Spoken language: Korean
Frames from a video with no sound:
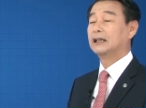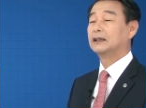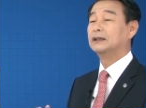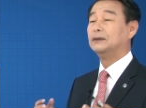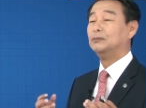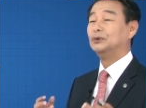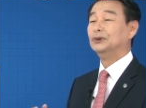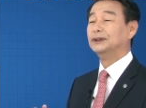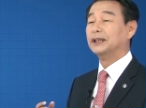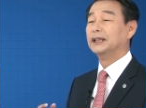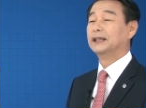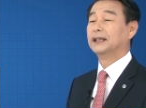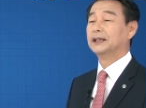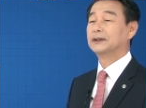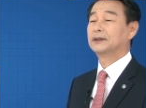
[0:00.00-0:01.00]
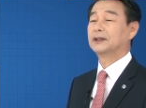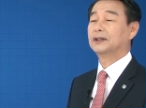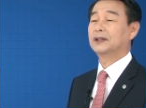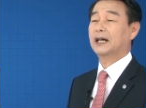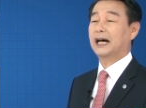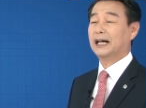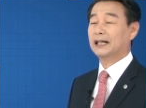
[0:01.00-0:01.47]
그 문제에
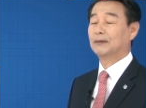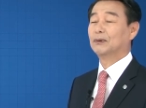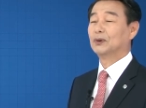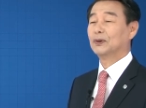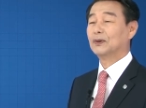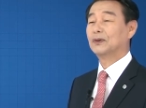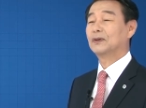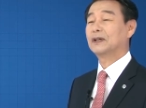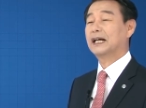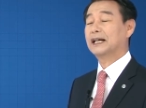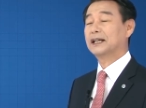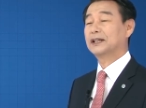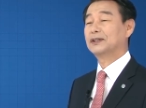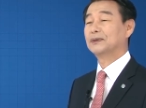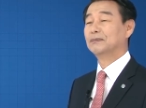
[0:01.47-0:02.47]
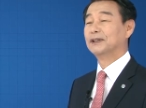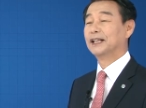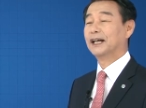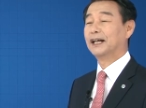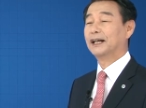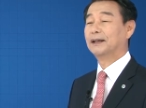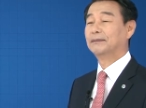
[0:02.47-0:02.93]
대해서 알아보도록
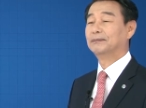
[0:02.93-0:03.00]
하겠습니다.